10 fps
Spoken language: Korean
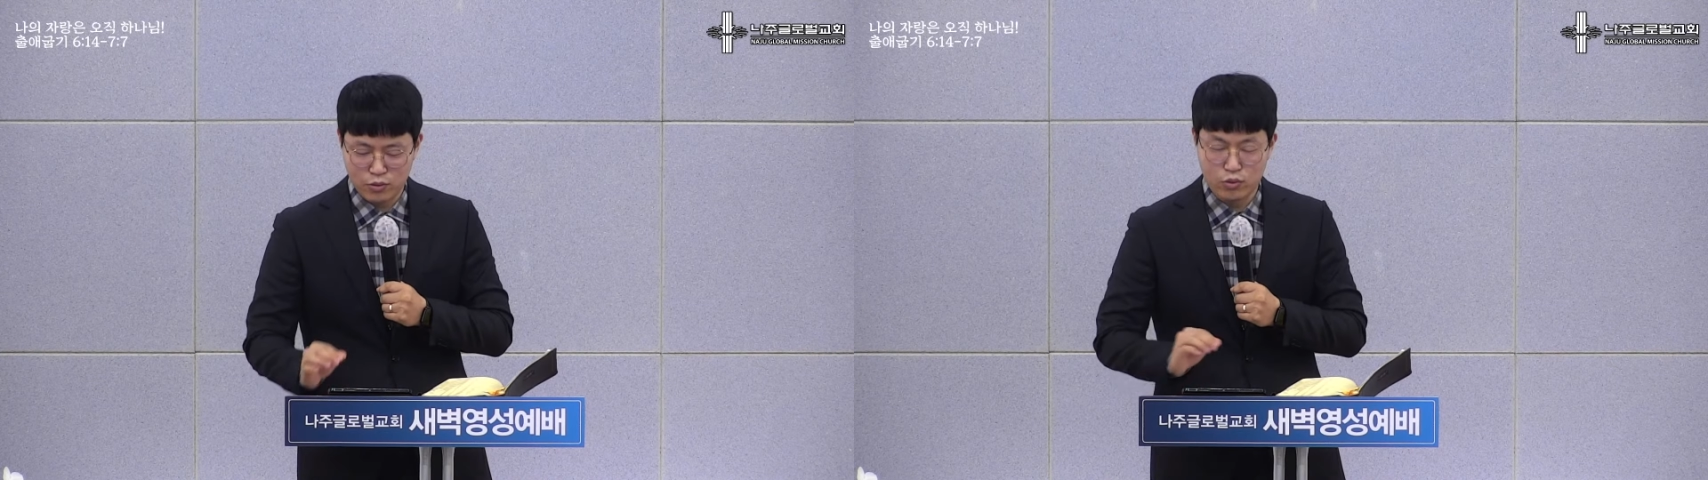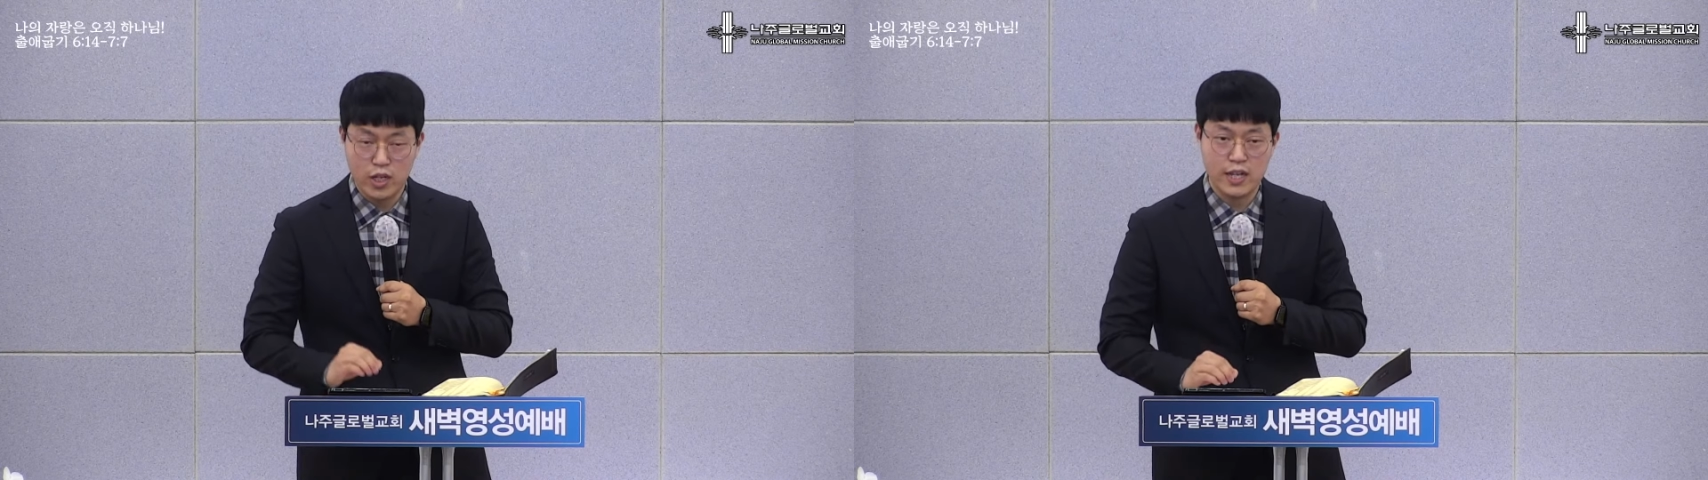
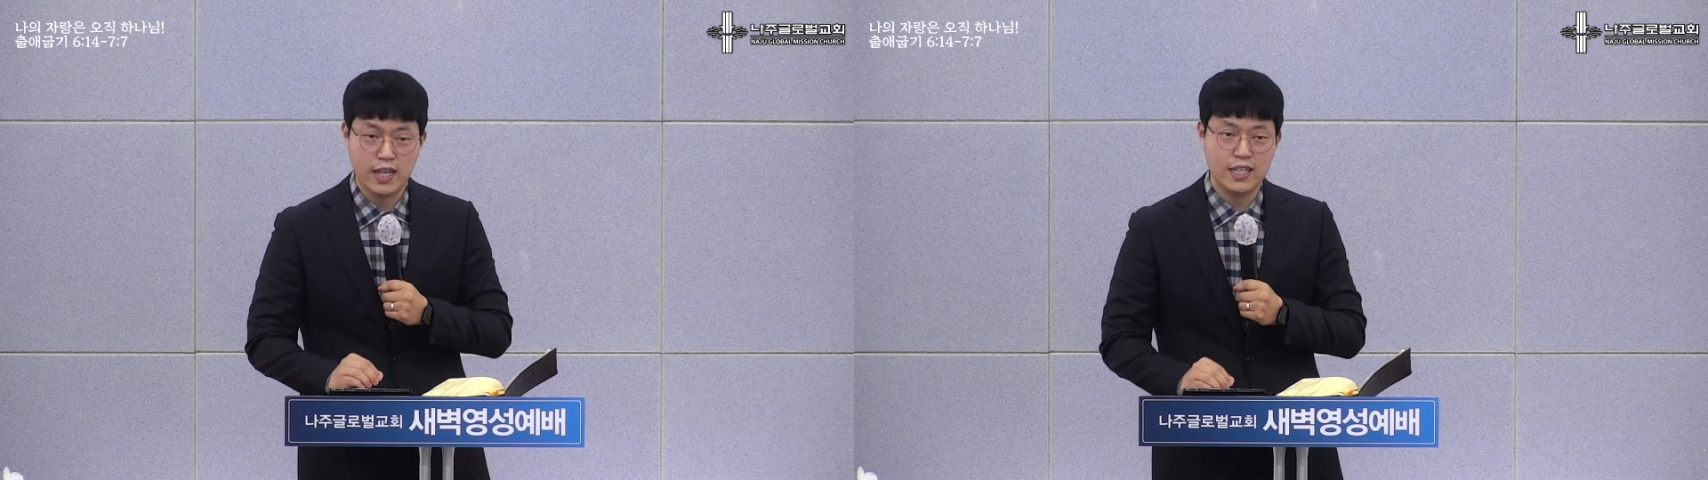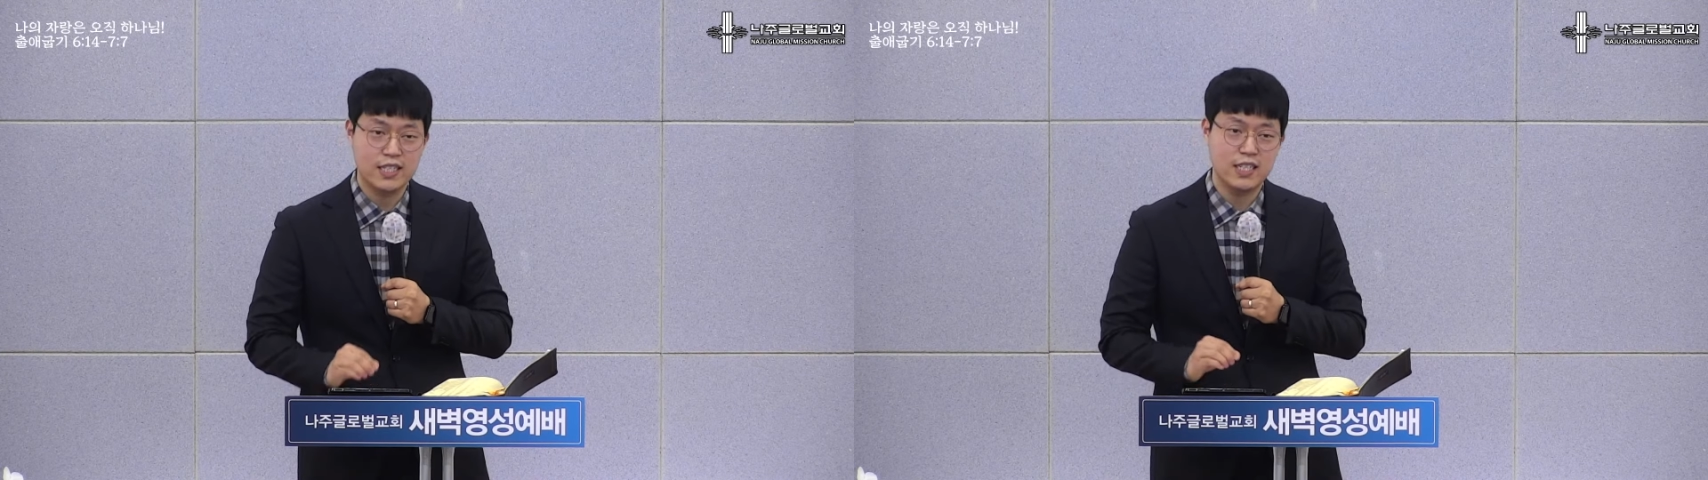
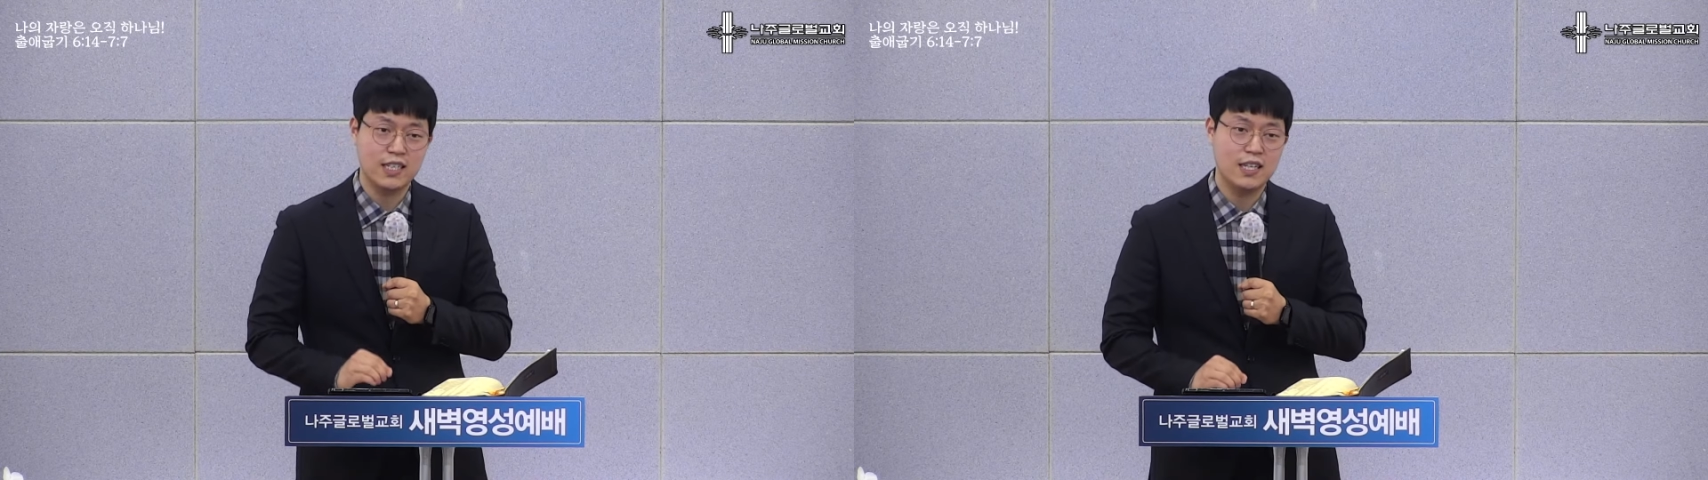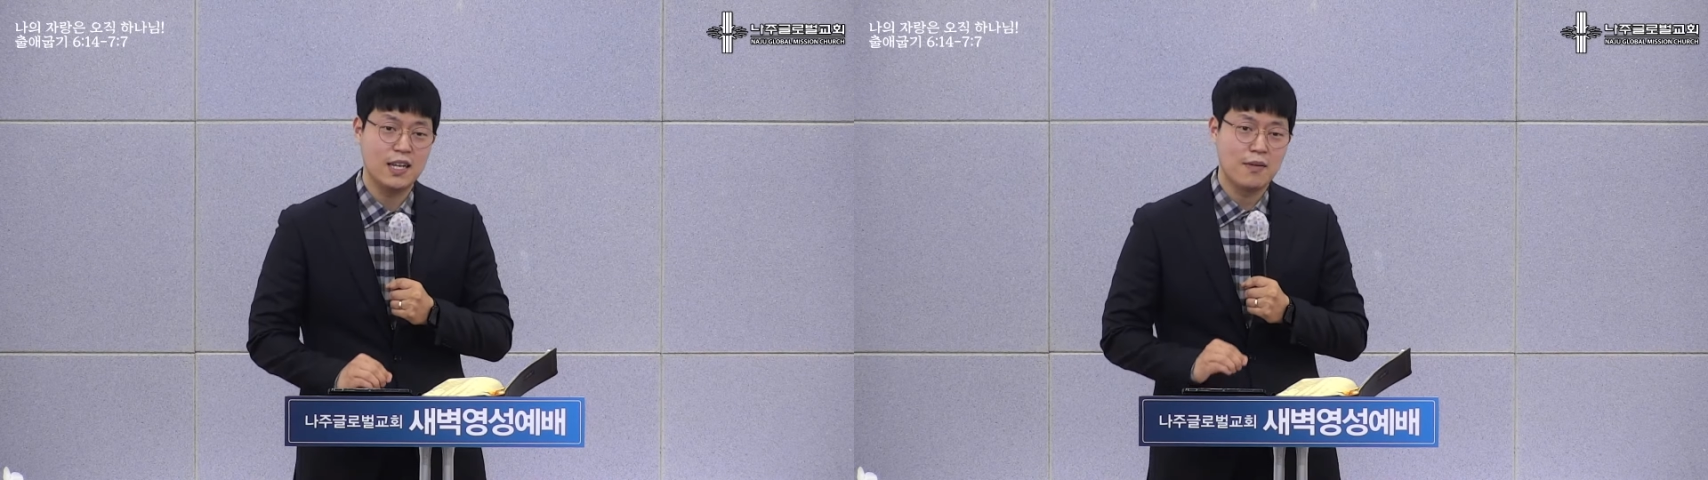우리에게
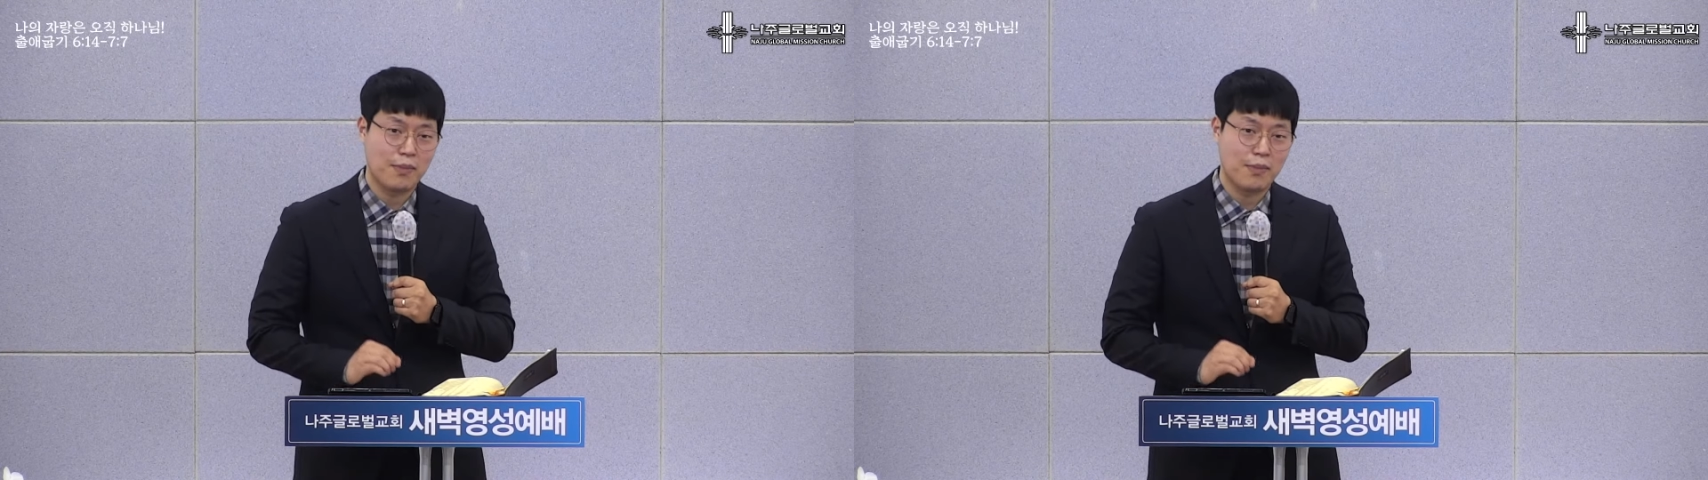친히